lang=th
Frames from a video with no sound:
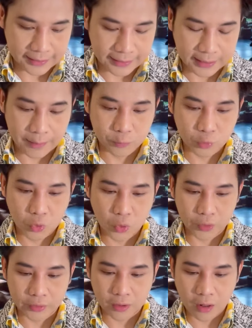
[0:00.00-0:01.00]
นะครับทุก
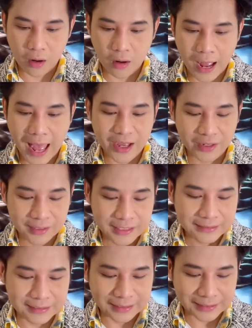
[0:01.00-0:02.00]
คนก็อ่ะ
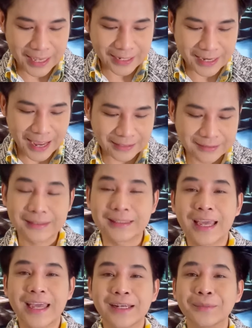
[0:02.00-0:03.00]
ตื่นเต้นนะตื่
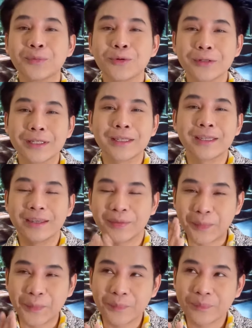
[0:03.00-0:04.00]
นเต้นพรุ่งนี้
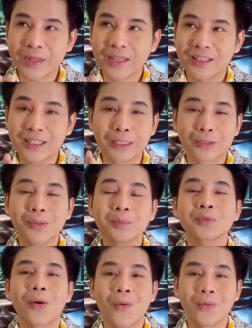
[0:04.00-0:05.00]
หนึ่ง
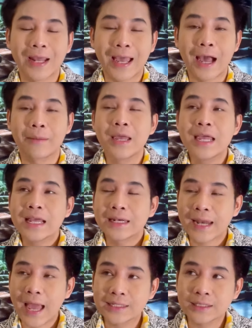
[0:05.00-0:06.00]
ทุ่มตรงนะครับ
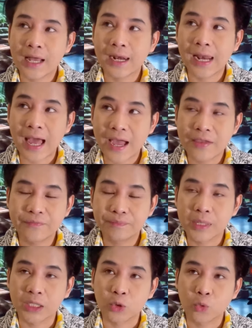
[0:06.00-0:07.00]
น่าจะไล
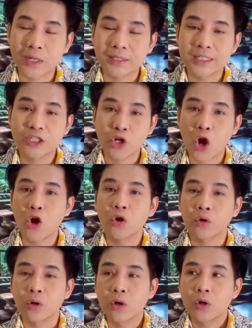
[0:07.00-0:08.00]
ฟ์เปิดตัวที่ช่อ
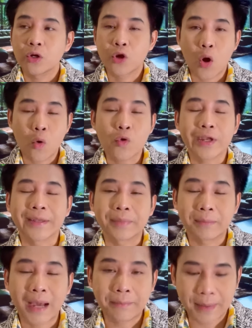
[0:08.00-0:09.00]
งน้องอุงอิ
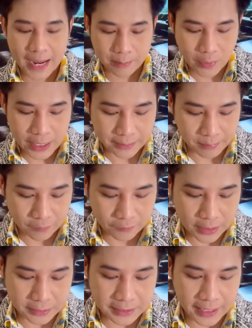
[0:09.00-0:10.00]
งเพชรบ้านแพง เพราะว่าเห็นแม่
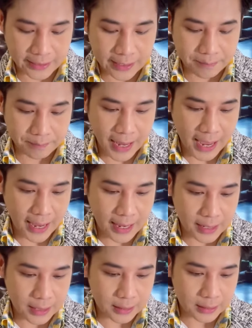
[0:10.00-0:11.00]
เฟิร์นเนี่ยได้แปะ